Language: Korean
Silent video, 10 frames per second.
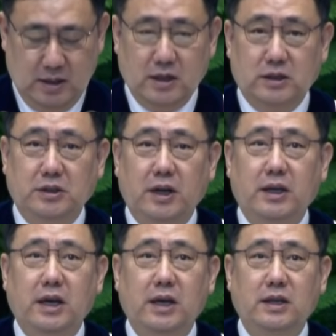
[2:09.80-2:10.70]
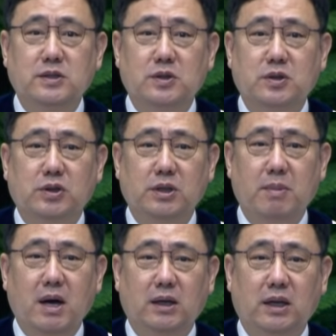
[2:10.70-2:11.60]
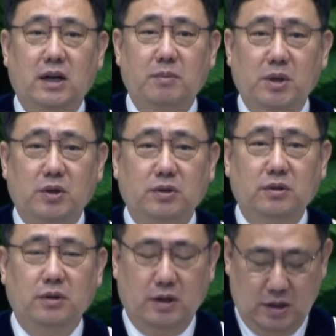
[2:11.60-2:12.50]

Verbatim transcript: 그들에게 있어서 희망이라면